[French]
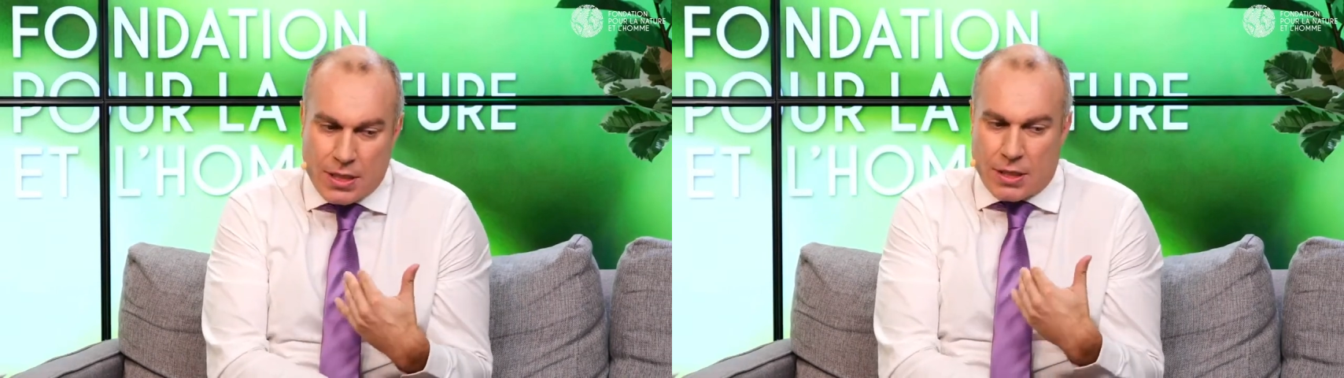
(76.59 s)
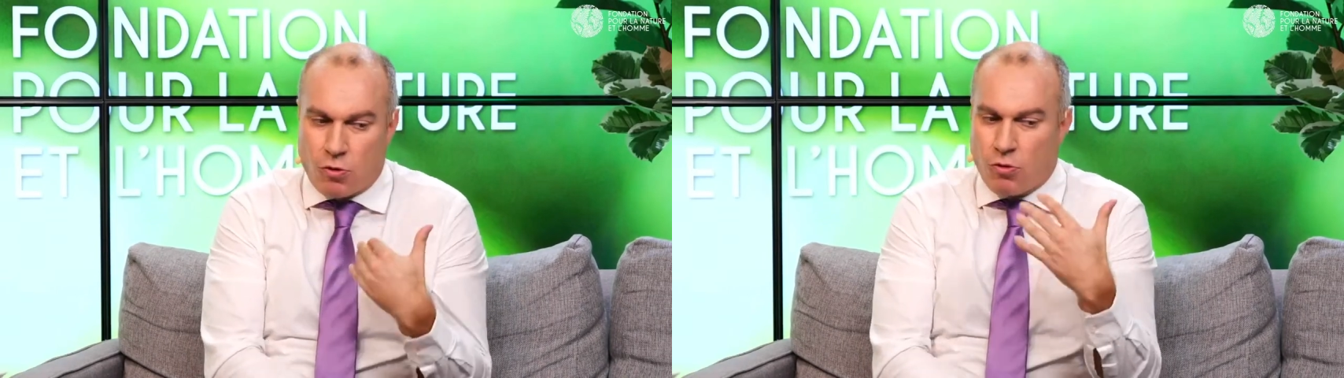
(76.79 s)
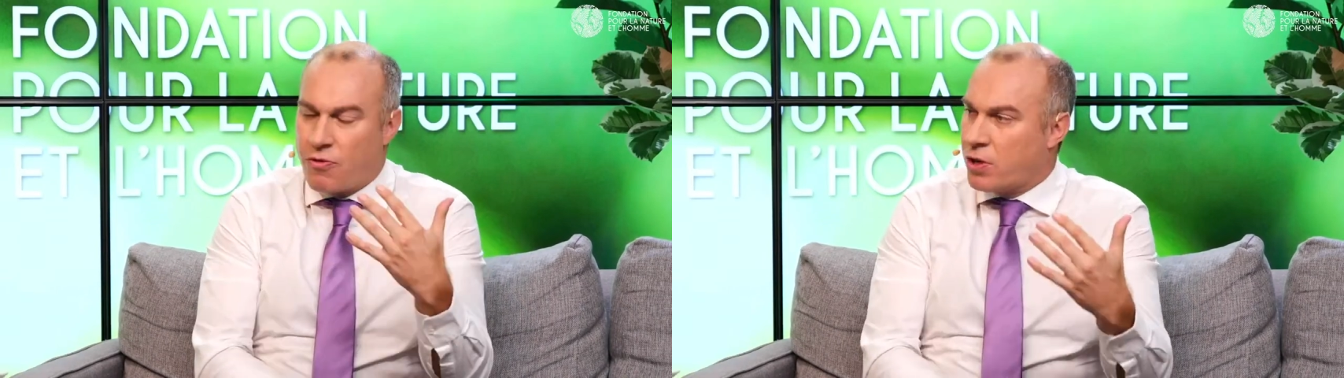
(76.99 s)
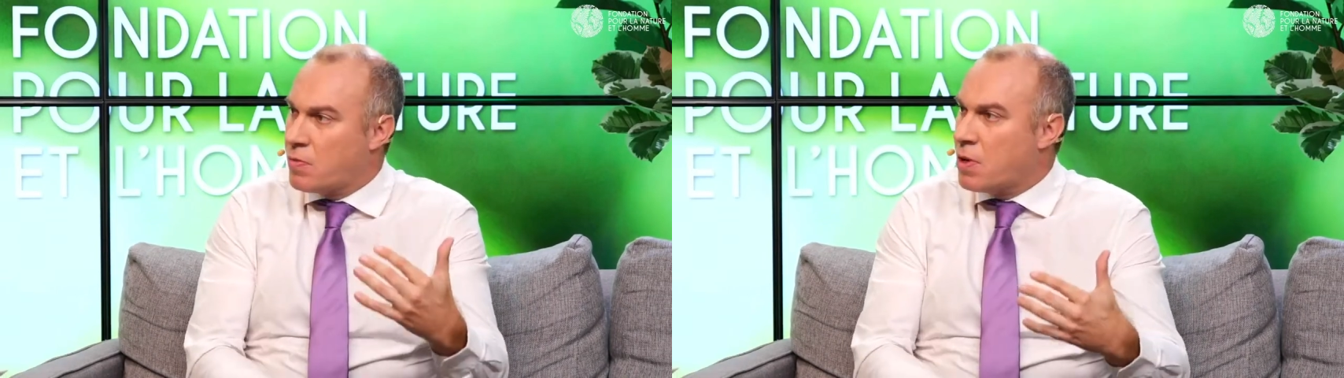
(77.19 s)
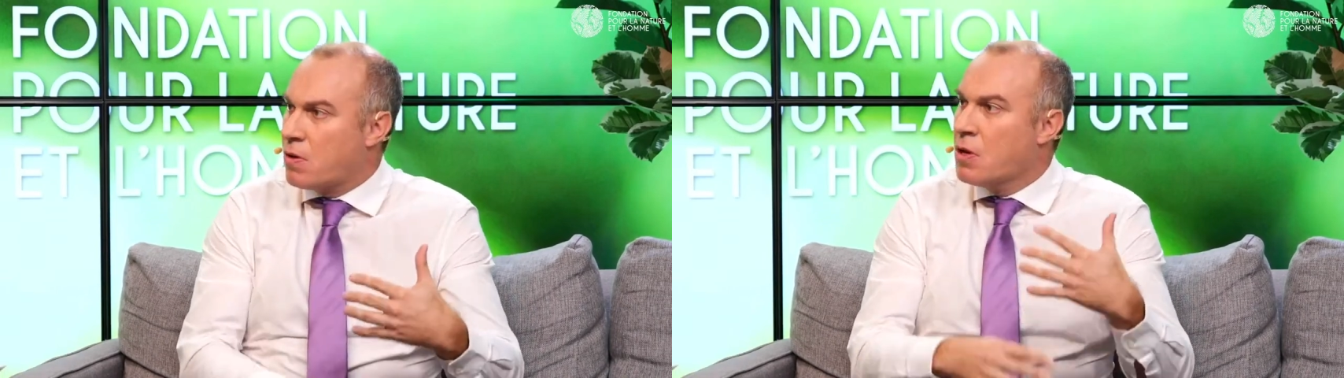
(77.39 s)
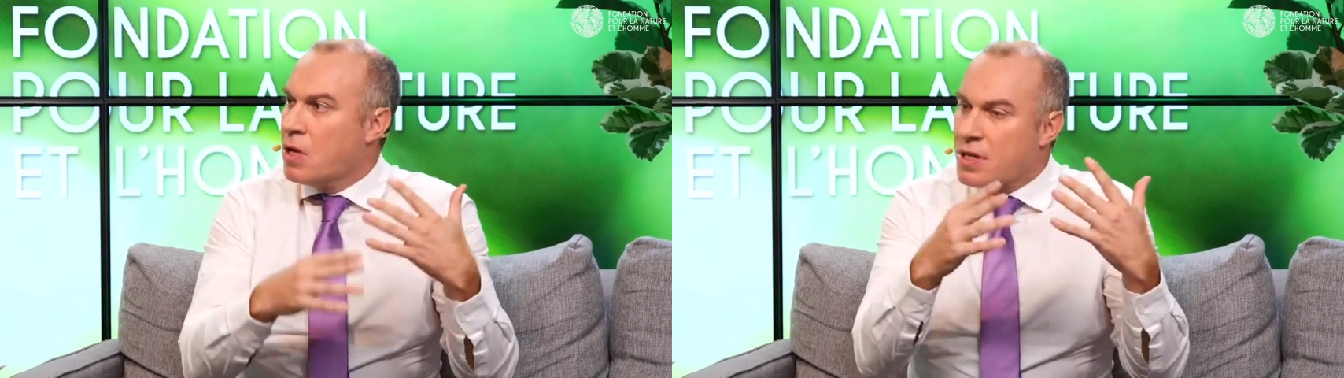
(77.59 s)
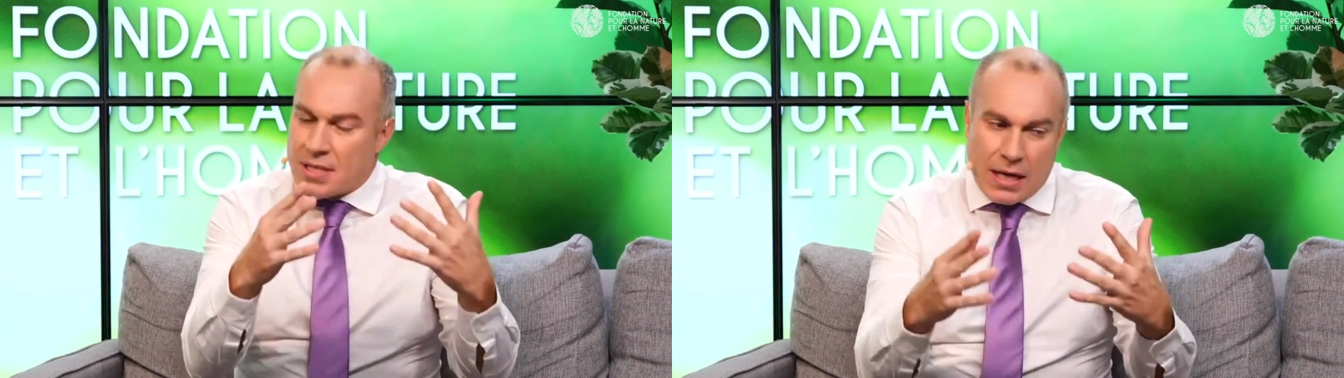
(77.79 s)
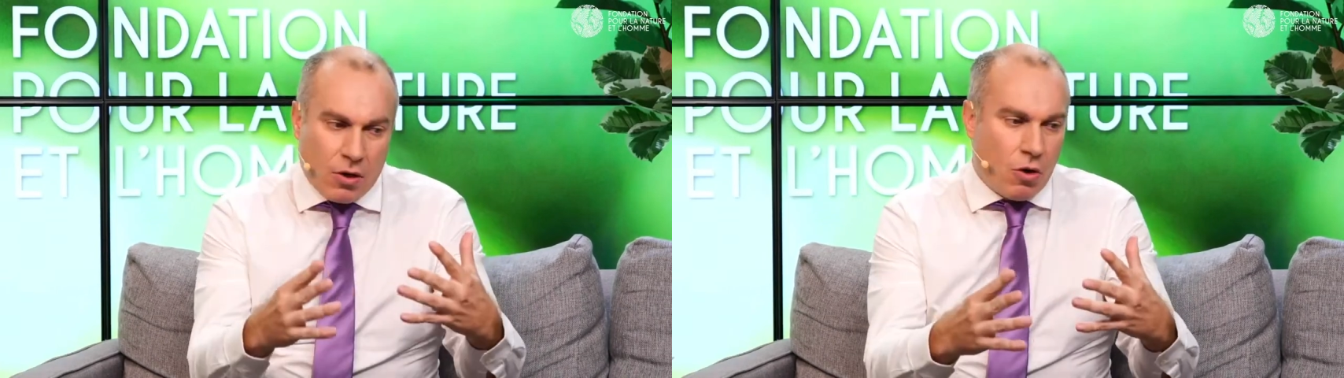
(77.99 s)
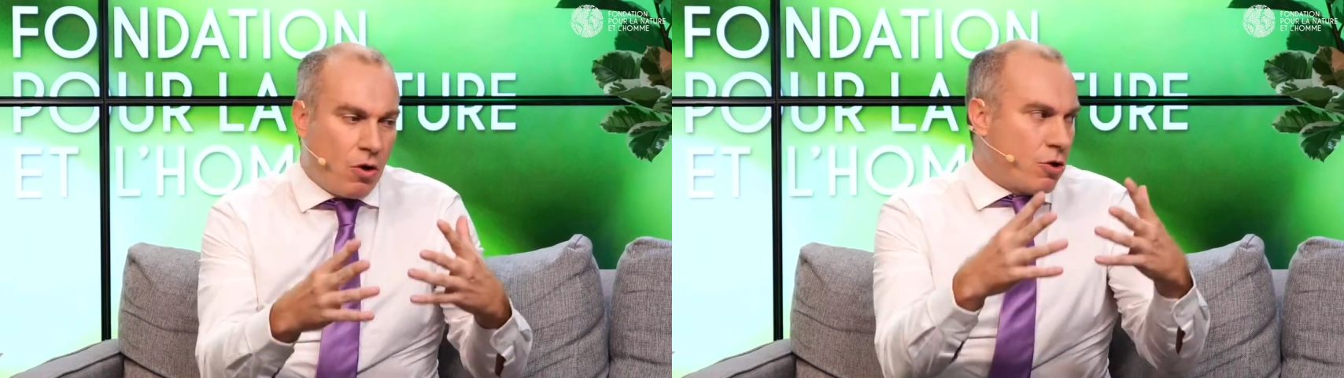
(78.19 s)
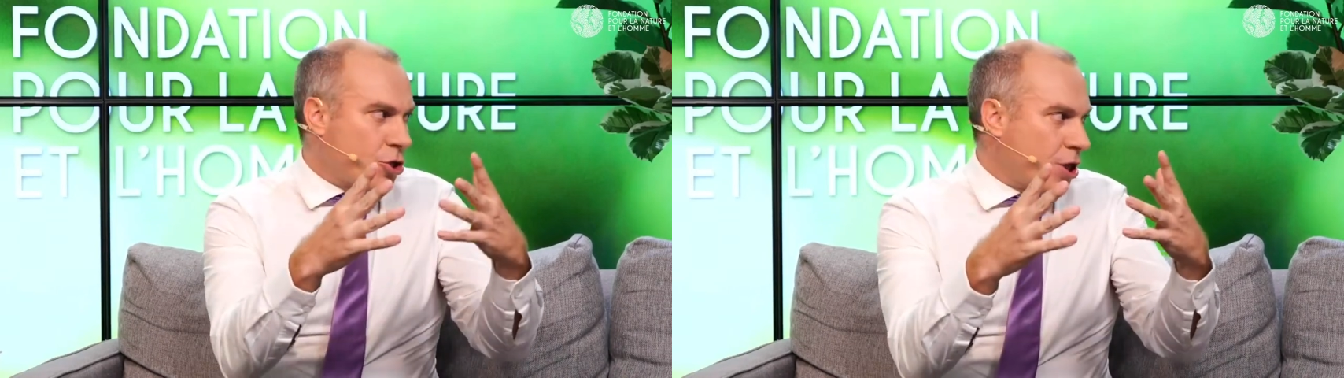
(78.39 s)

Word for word: c'est que le gouvernement s'accroche